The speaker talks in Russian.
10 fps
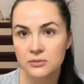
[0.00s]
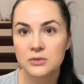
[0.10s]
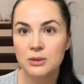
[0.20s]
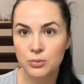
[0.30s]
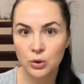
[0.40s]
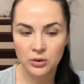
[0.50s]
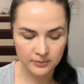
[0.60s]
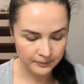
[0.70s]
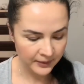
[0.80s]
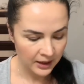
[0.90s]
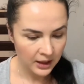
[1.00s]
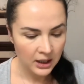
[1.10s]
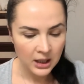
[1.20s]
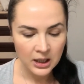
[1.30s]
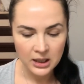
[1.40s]
Неплохо.
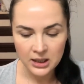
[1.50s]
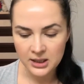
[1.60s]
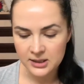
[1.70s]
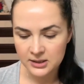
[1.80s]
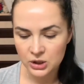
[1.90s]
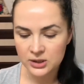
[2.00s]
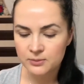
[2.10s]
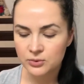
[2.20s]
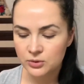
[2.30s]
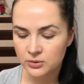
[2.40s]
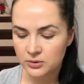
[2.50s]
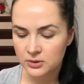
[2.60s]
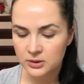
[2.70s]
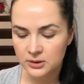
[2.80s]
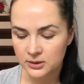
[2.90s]
И сейчас буду
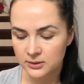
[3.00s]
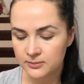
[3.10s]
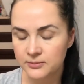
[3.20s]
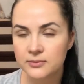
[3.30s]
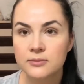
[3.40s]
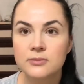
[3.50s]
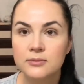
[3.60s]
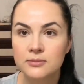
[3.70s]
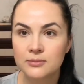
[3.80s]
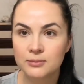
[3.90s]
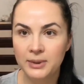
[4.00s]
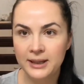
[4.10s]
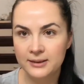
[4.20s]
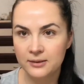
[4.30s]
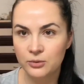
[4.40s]
э,
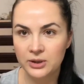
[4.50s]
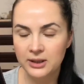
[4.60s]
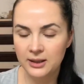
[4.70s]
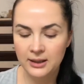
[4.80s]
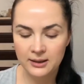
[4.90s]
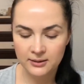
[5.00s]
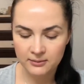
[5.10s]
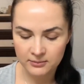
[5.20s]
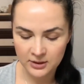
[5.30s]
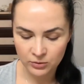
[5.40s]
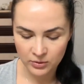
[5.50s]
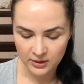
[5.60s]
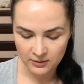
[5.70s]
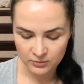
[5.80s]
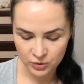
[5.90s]
палетку от Герлен, которую
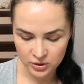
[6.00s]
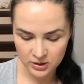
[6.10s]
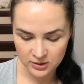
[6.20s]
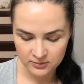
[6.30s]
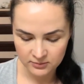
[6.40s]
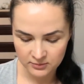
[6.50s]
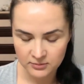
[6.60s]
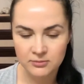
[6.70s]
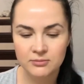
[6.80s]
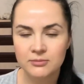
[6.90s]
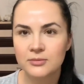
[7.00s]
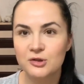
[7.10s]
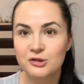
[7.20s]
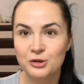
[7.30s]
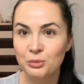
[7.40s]
я вам уже
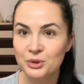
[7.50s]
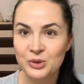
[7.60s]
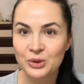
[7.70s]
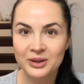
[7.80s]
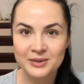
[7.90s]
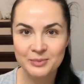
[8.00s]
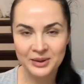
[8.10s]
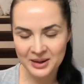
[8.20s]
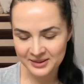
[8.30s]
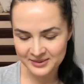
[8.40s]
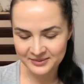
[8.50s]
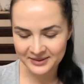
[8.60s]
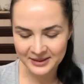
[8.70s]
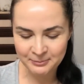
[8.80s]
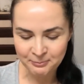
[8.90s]
сто пятьсот раз
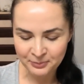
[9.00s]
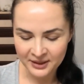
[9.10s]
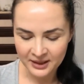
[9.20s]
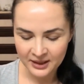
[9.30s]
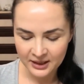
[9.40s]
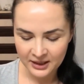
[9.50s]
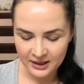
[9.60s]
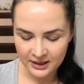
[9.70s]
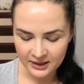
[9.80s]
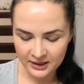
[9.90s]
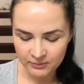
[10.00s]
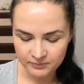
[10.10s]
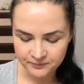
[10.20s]
показывала. И